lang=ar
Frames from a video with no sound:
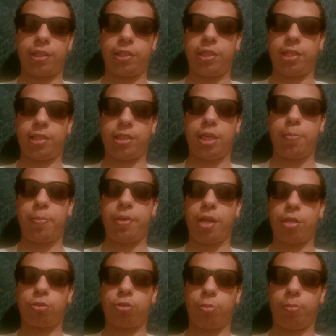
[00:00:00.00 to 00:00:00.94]
السياسيه
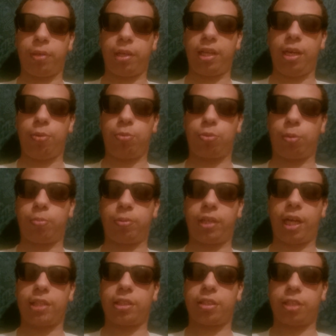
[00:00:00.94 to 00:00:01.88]
بيناتكم الله يعاونكم
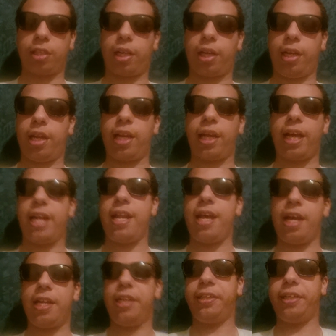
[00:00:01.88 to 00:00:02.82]
كان خصك تهضر على
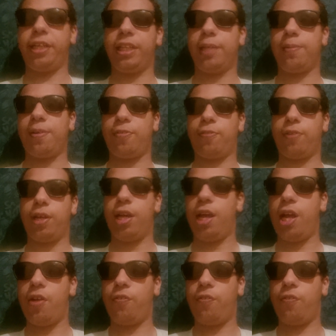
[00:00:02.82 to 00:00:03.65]
الغلاء اللي كاين دابا في,